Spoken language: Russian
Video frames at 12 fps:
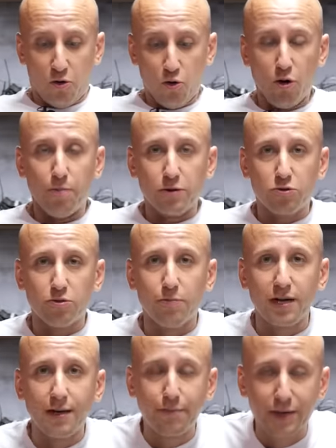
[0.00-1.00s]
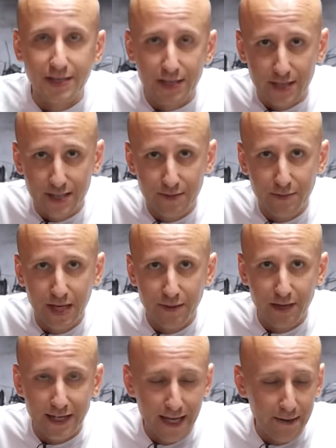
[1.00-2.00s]
Оба турбокомпрессора с
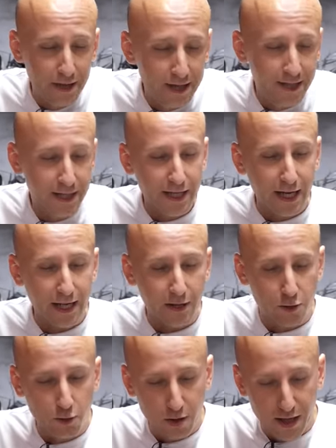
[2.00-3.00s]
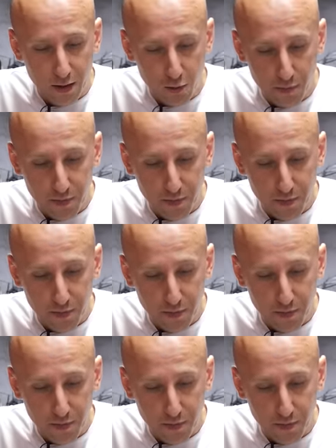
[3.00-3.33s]
изменяемой геометрией, которая